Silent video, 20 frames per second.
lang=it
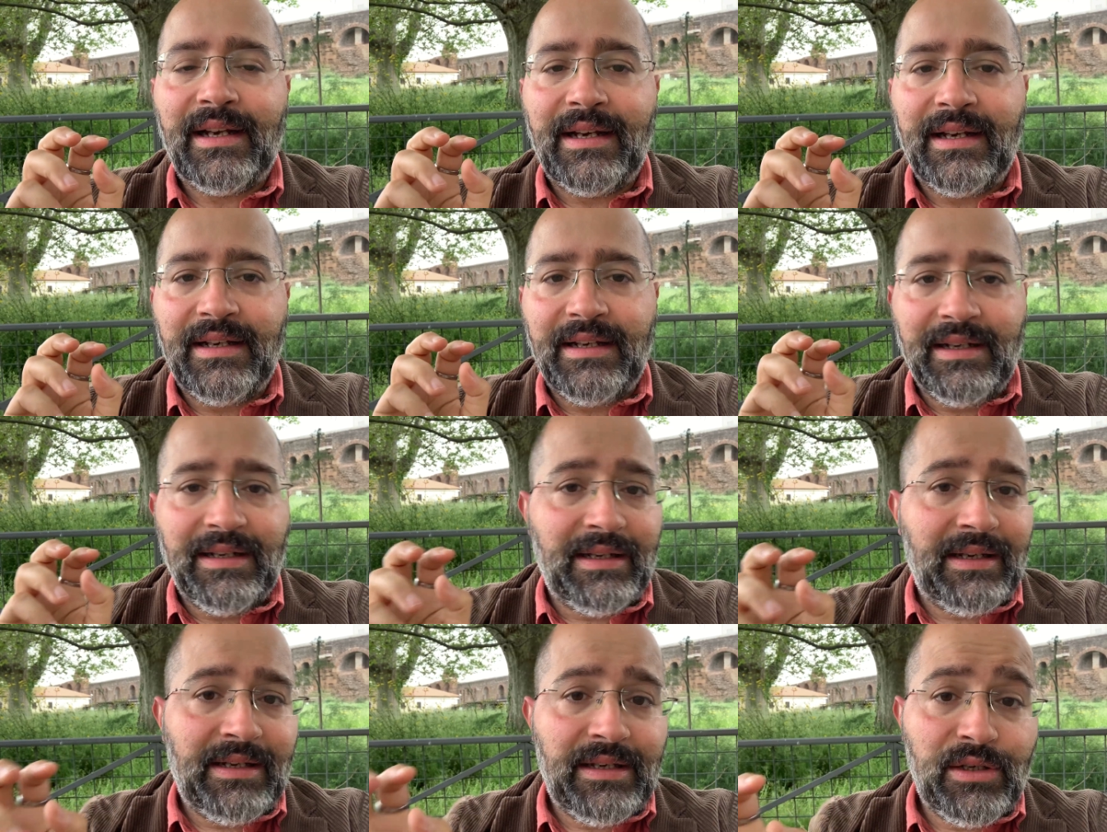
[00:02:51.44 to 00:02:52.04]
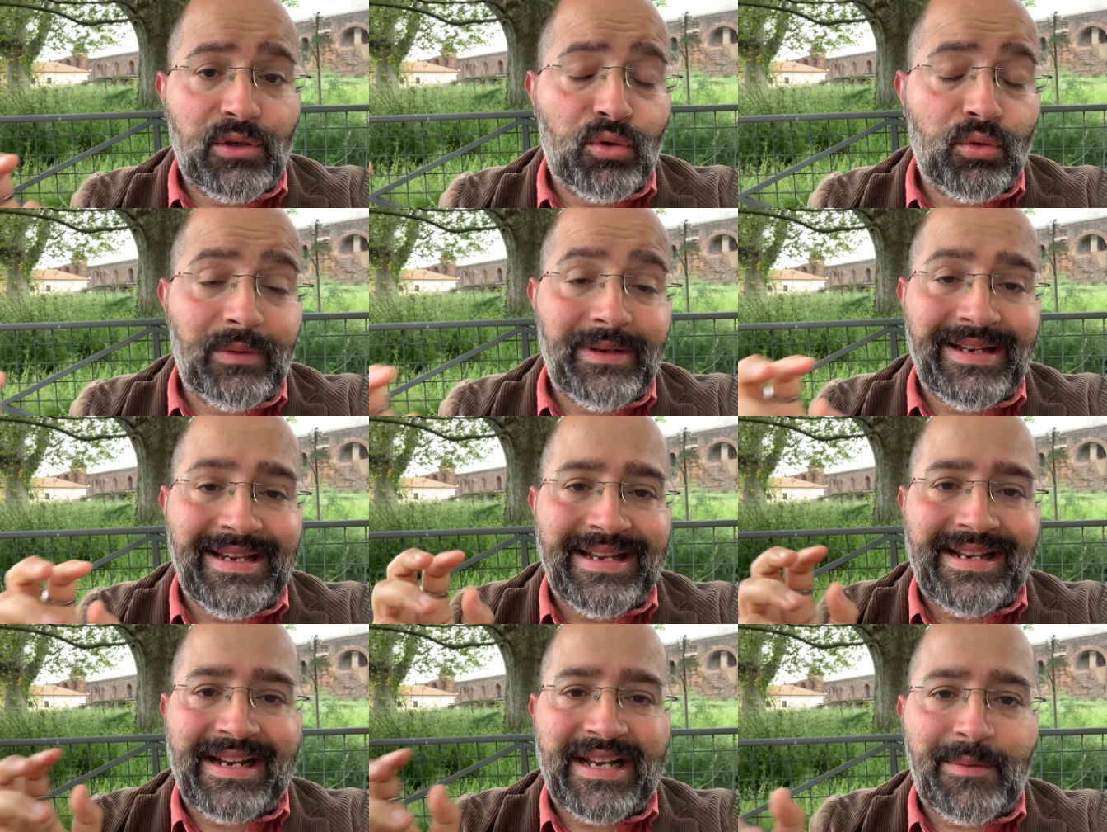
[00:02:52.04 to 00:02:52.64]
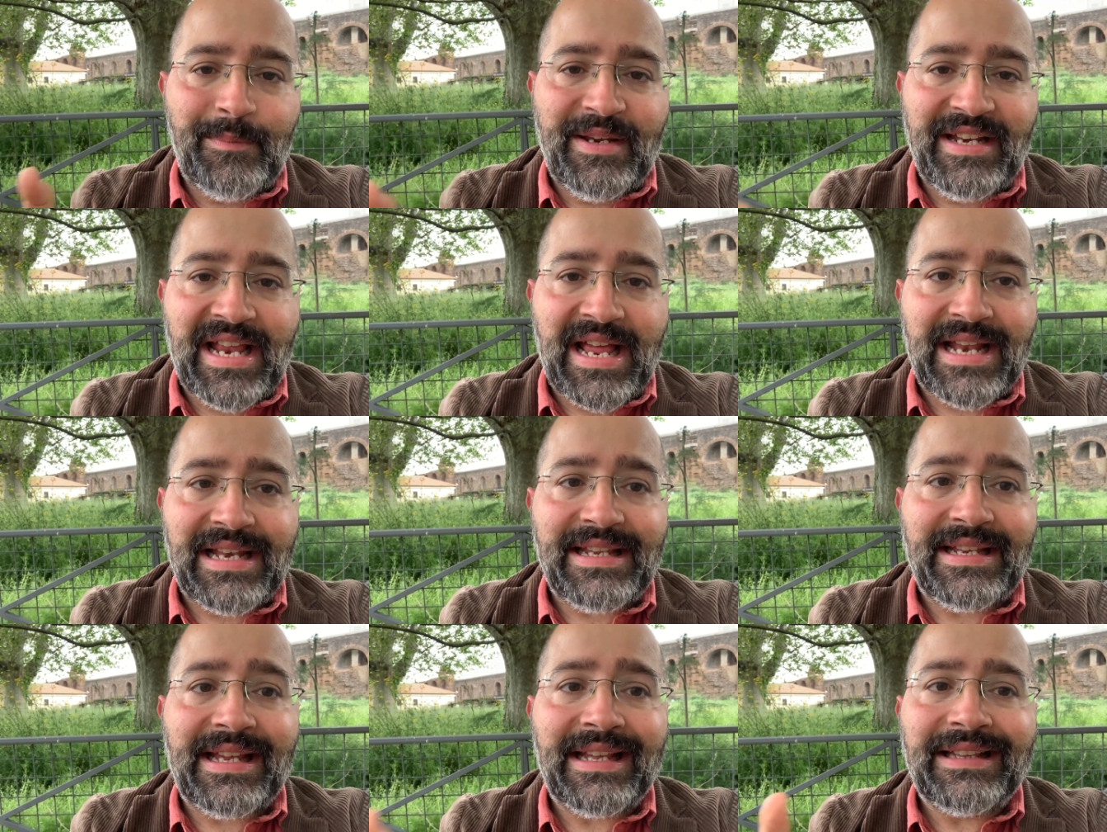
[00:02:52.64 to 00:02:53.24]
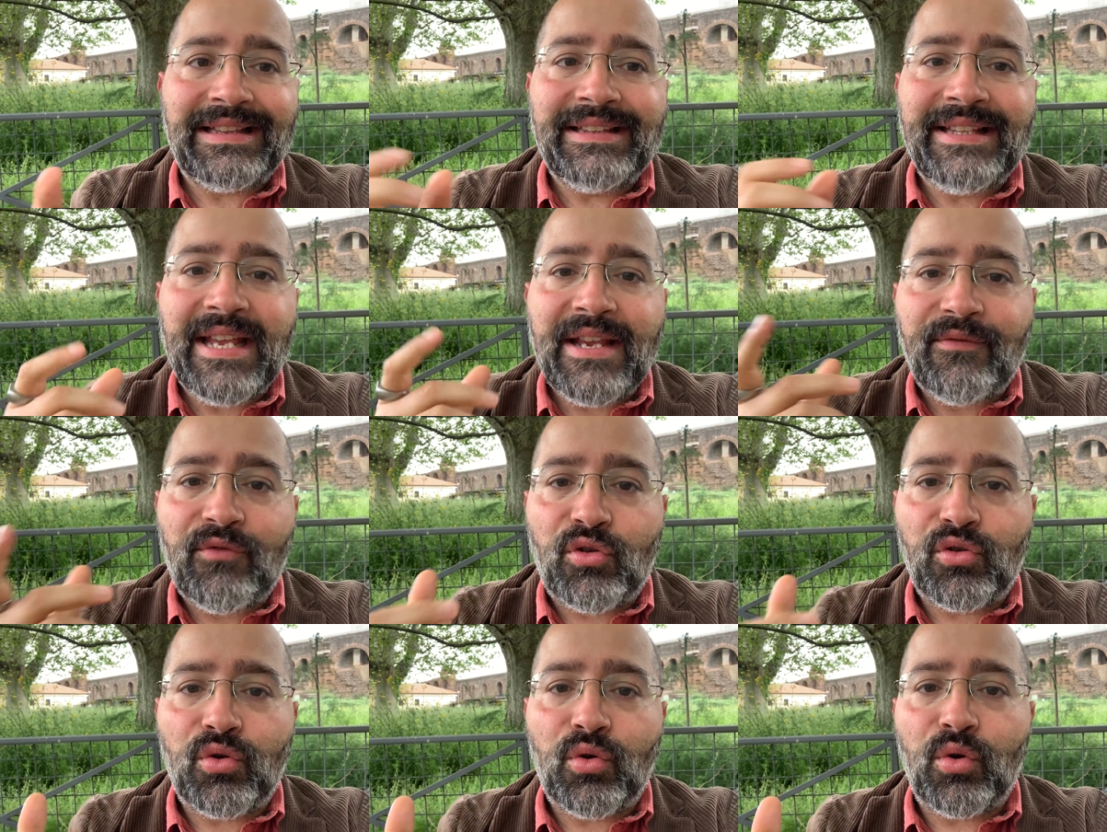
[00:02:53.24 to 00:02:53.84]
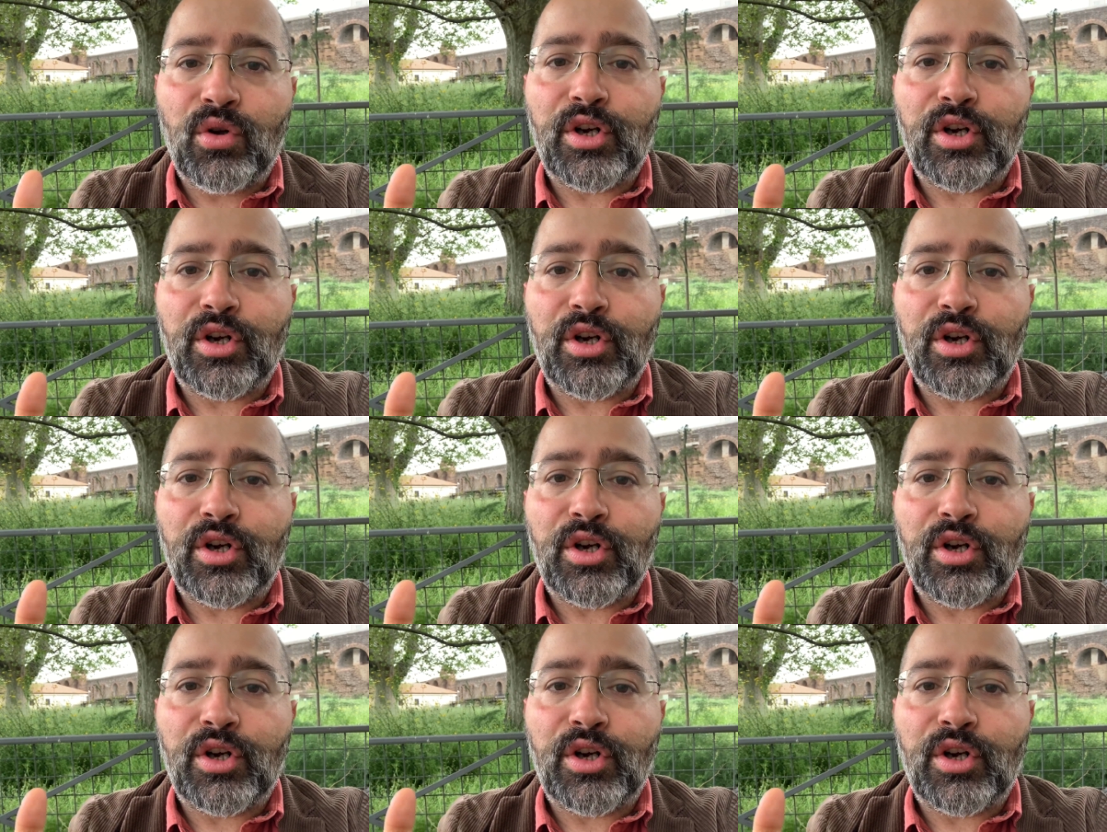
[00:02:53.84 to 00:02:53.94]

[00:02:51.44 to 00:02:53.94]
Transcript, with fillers: il, il, i criminali che devono